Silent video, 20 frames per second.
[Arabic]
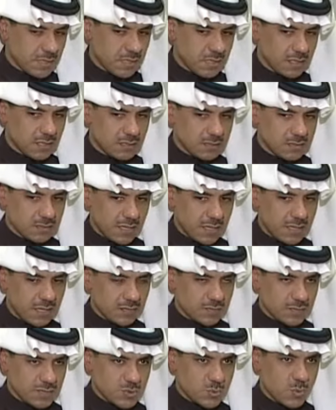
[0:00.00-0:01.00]
اللي
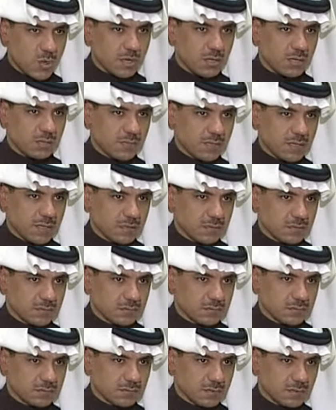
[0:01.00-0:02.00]
يتعلق بأسواق المال
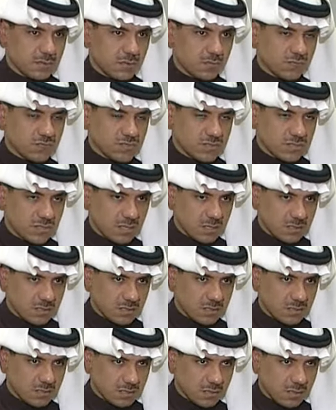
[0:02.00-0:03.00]
أو في
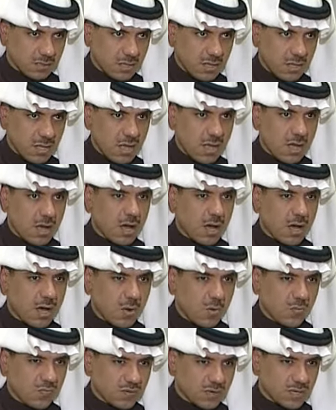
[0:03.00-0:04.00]
الصناديق
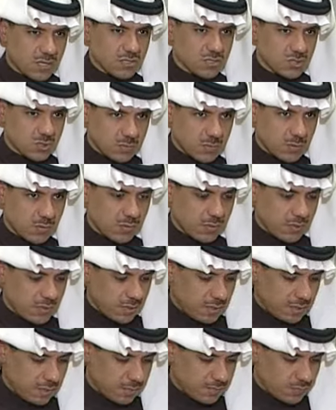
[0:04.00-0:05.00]
أو في الأسهم أو
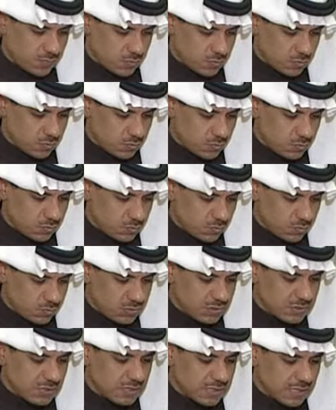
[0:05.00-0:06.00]
غيرها
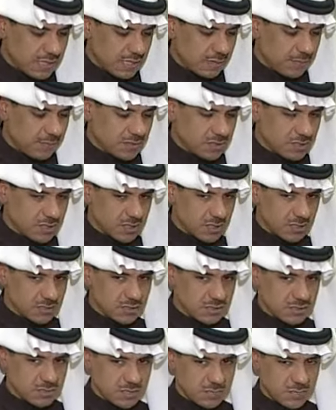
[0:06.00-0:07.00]
ودي تتكلم عن شركات
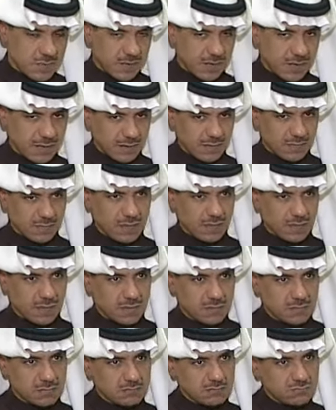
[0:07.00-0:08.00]
الاستثمار
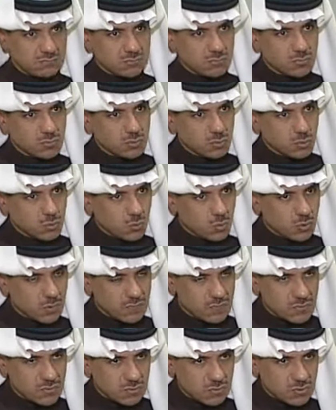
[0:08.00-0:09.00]
غرضها
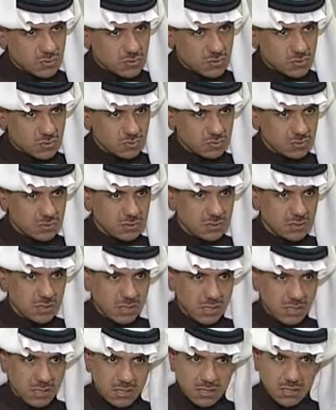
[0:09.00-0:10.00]
دخولها في السوق السعودي
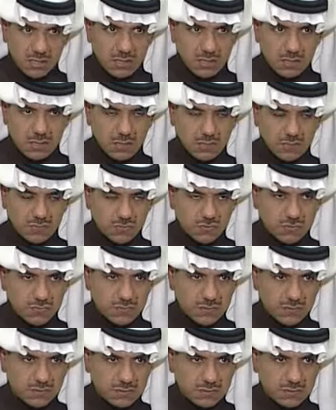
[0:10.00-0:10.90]
كيف تشوفه؟